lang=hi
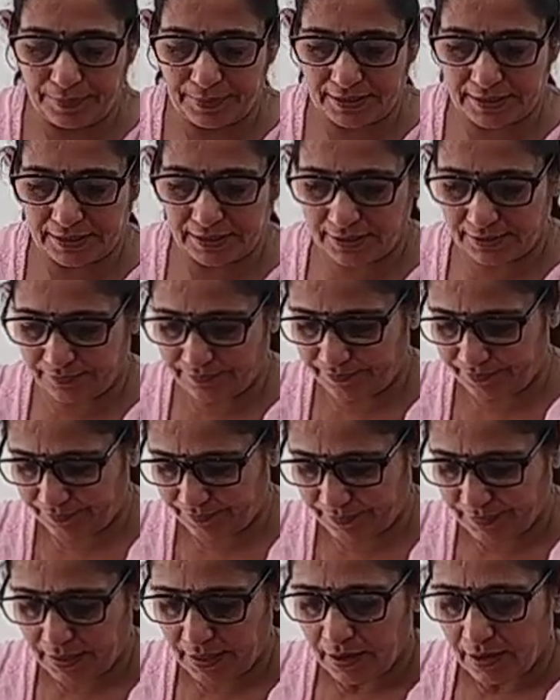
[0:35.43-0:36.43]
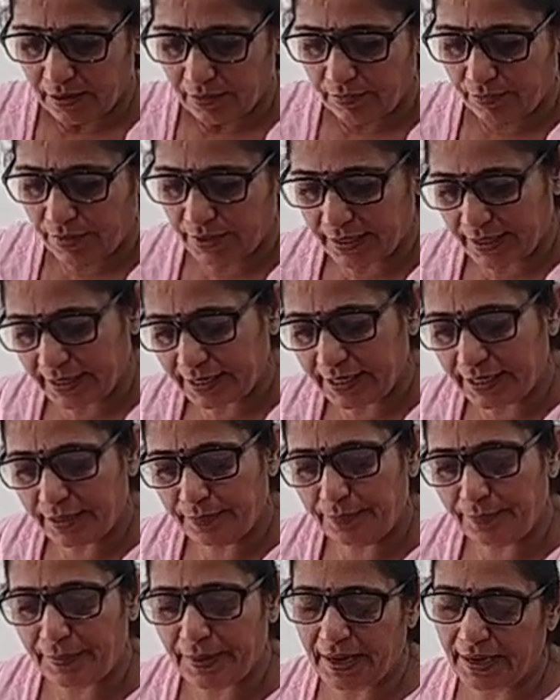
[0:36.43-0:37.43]
पीस बड़ा ही
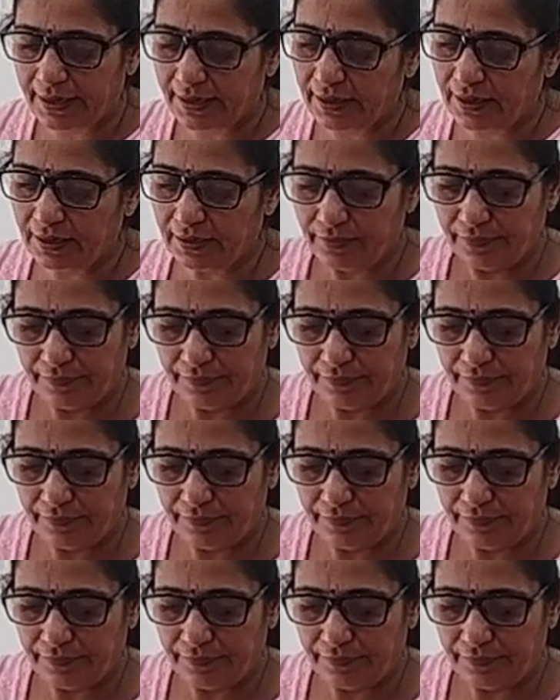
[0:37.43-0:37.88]
प्यारा